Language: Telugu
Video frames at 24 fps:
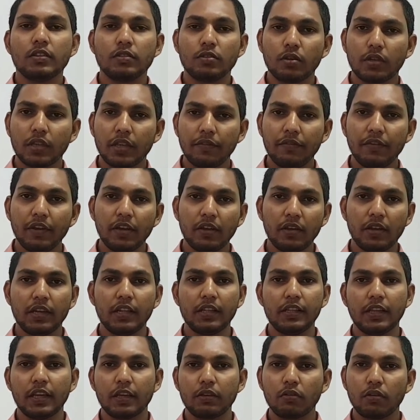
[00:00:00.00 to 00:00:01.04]
సో ఈ వీడియో
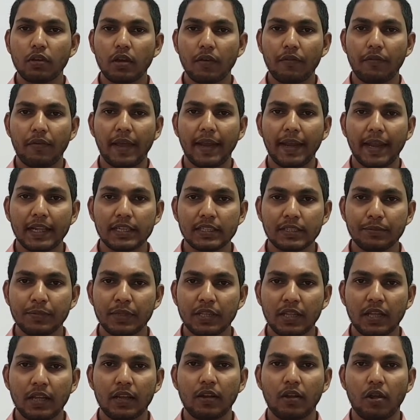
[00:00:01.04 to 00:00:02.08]
అనేది ఎక్కువగా ఫైనాన్స్
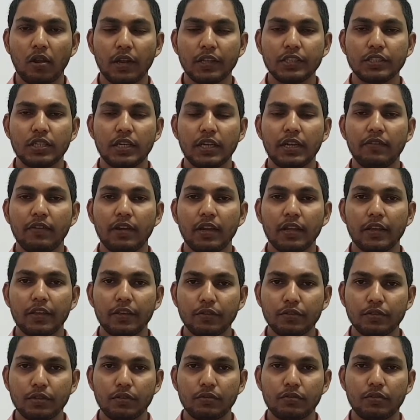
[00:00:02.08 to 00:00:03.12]
మీద నాలెడ్జ్ లేని
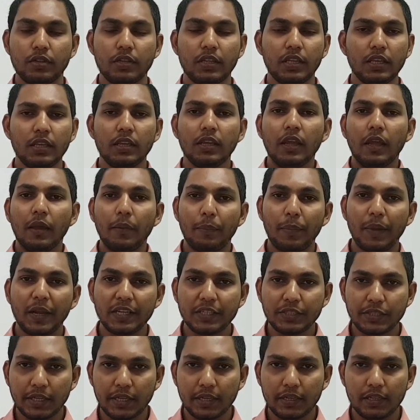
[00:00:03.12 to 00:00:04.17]
వాళ్ళకి యూజ్ అవుతుంది
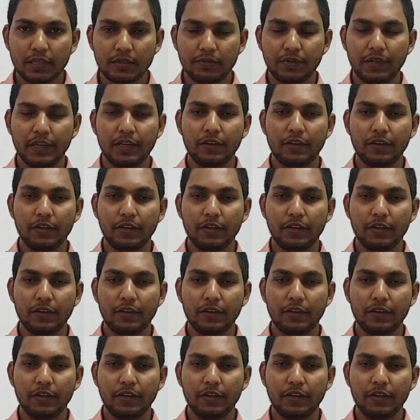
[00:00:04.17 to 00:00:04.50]
ప్లీజ్ షేర్ దిస్